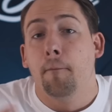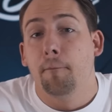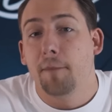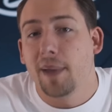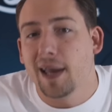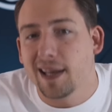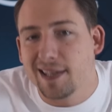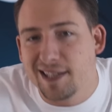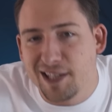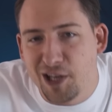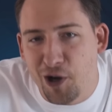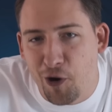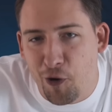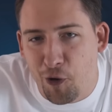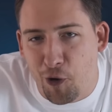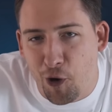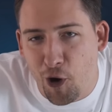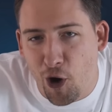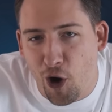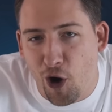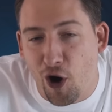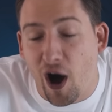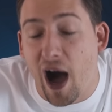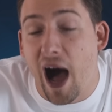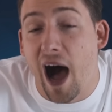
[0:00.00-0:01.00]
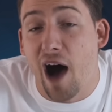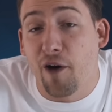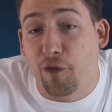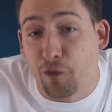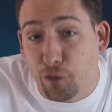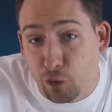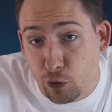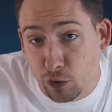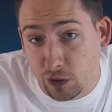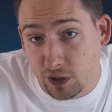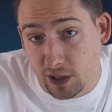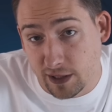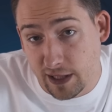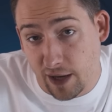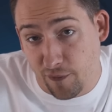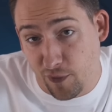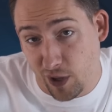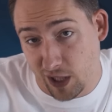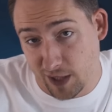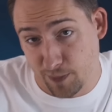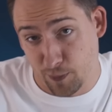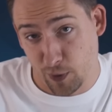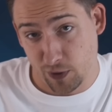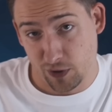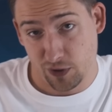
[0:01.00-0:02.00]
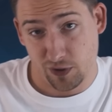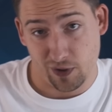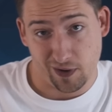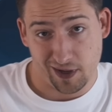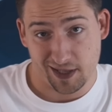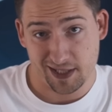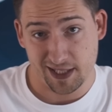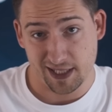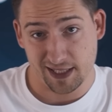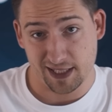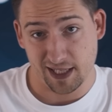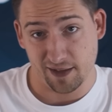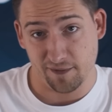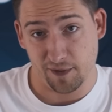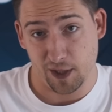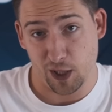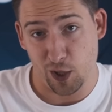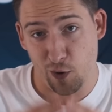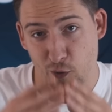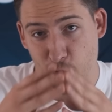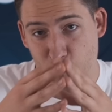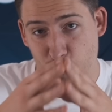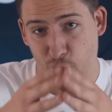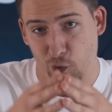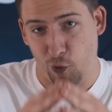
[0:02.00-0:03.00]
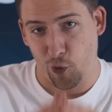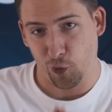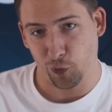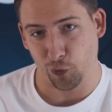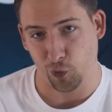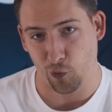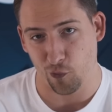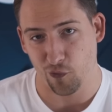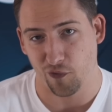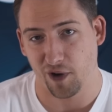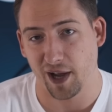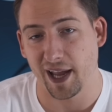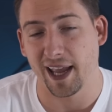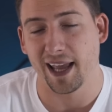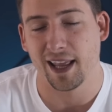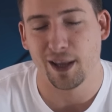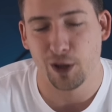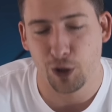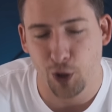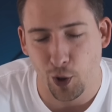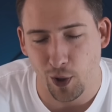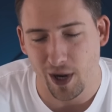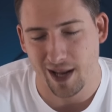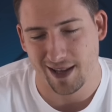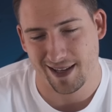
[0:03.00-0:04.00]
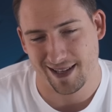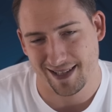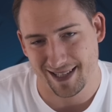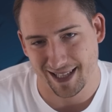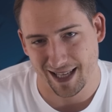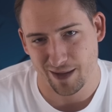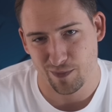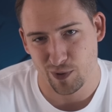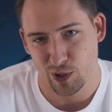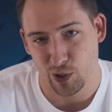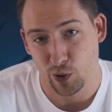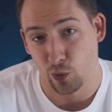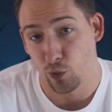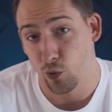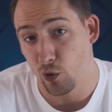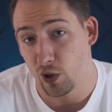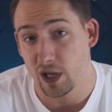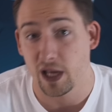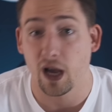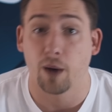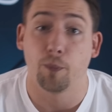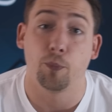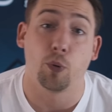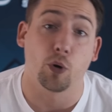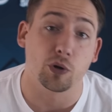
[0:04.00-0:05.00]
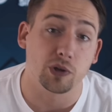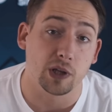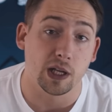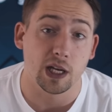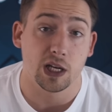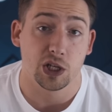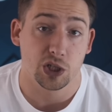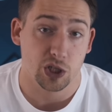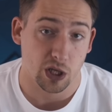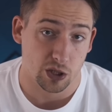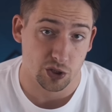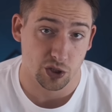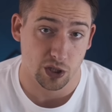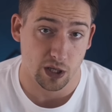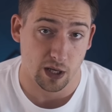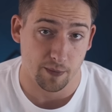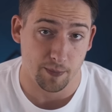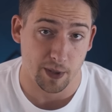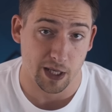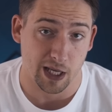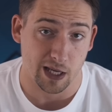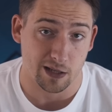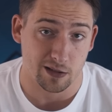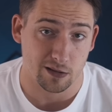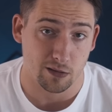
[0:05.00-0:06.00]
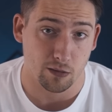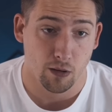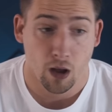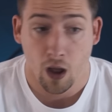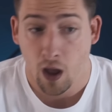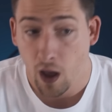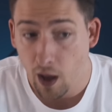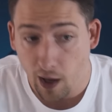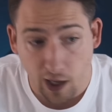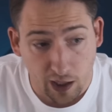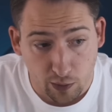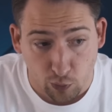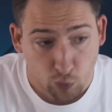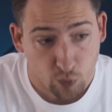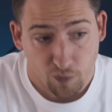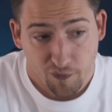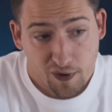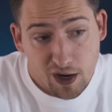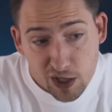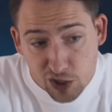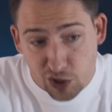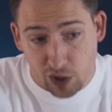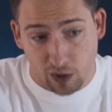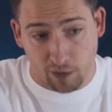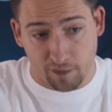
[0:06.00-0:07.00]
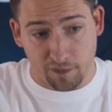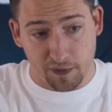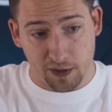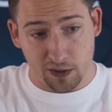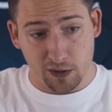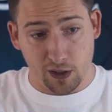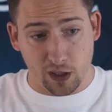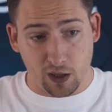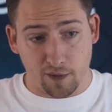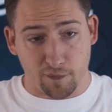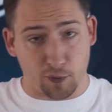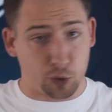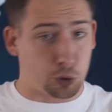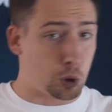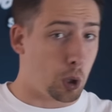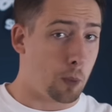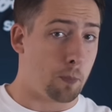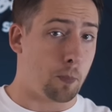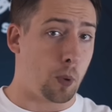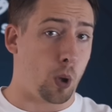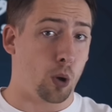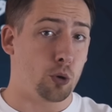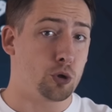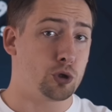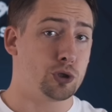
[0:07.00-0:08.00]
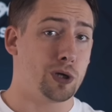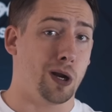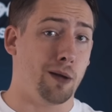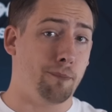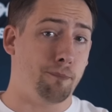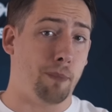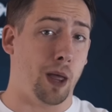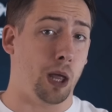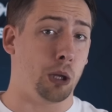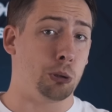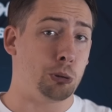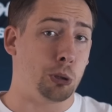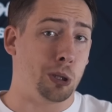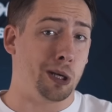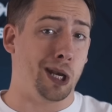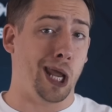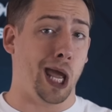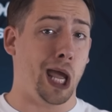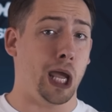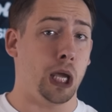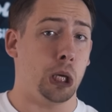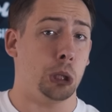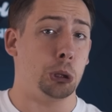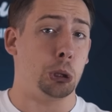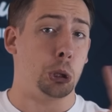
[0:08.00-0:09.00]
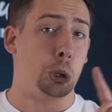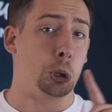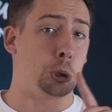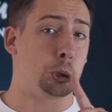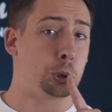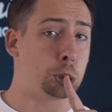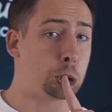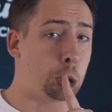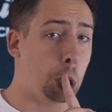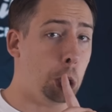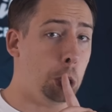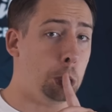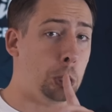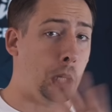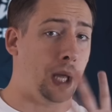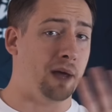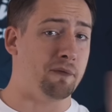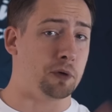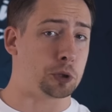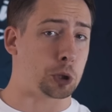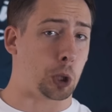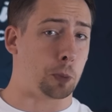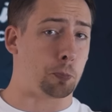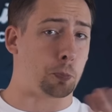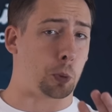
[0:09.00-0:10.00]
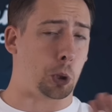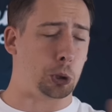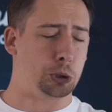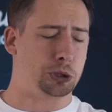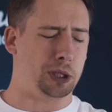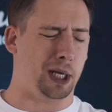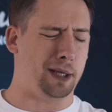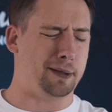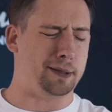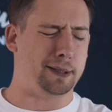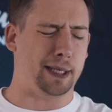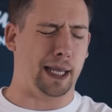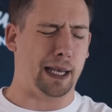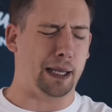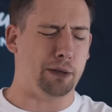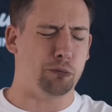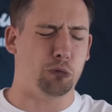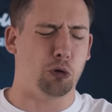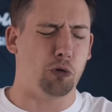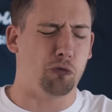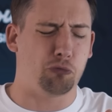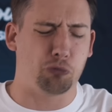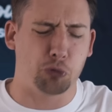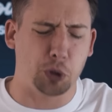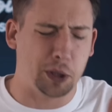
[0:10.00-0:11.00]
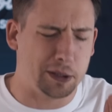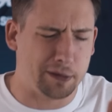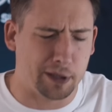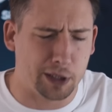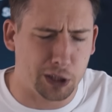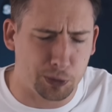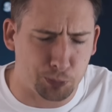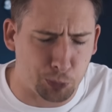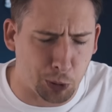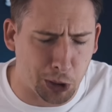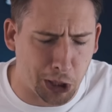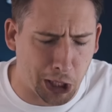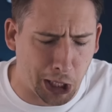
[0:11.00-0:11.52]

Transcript: Merci encore à Fruit d'avoir sponsorisé cette vidéo. Vous retrouverez dans la description le lien pour télécharger l'application et trouver, j'ai envie de dire, votre prochain partenaire de jeu, hein, votre prochaine salade de fruits si je puis